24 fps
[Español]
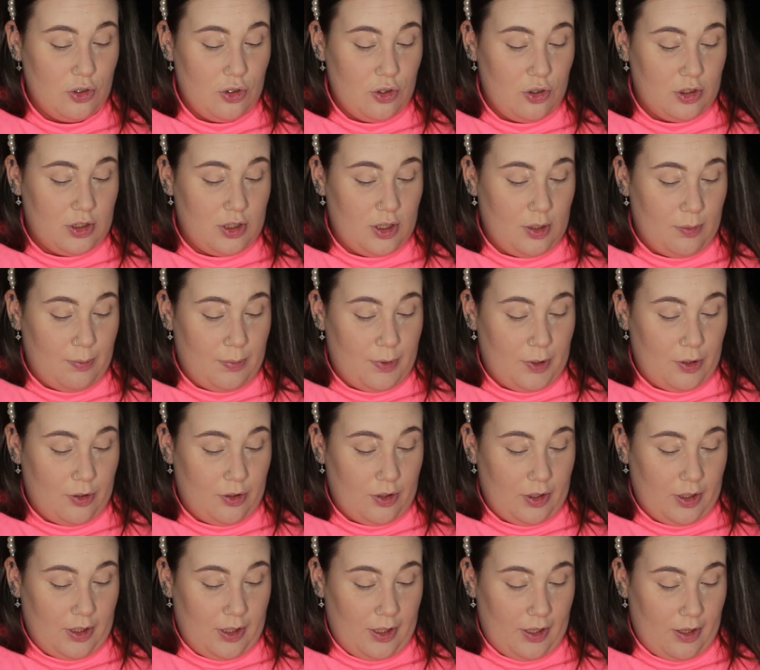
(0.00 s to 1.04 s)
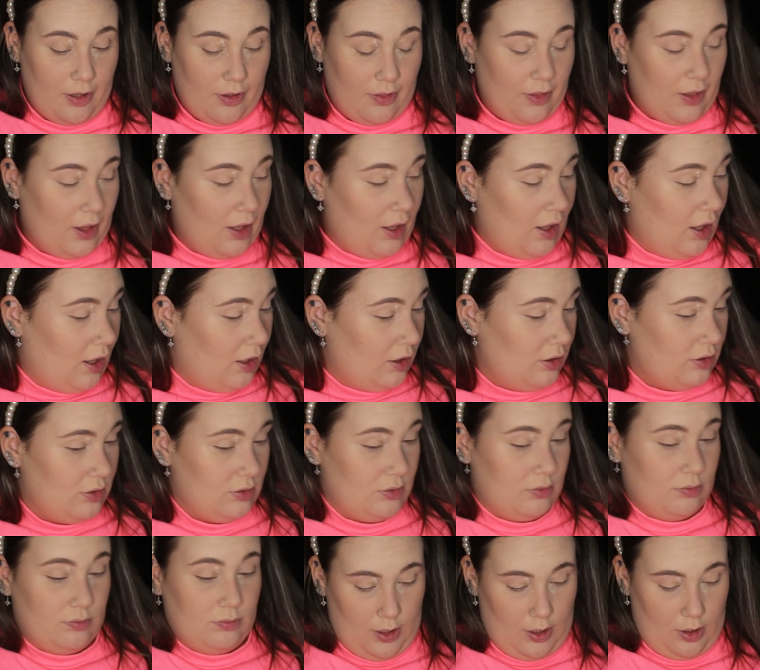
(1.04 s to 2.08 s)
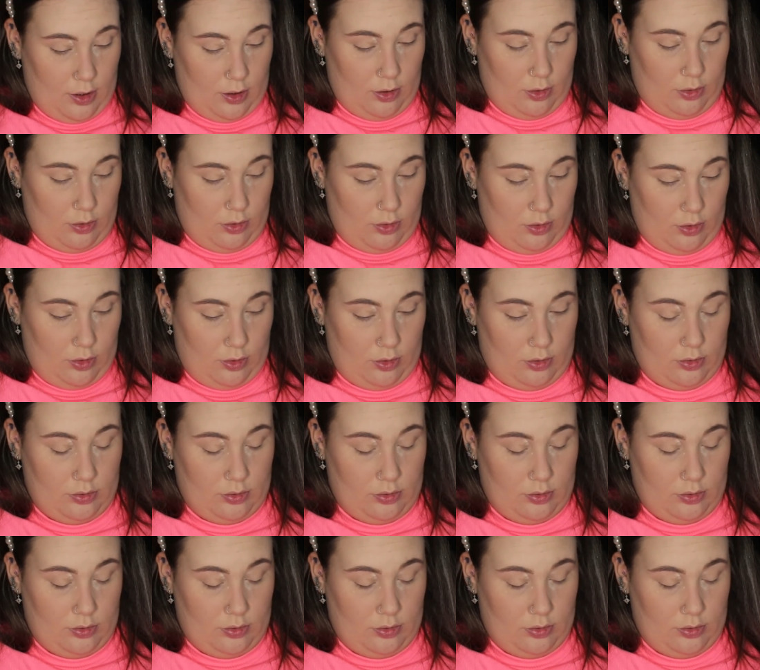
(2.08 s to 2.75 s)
no es el peor día de cejas, pero,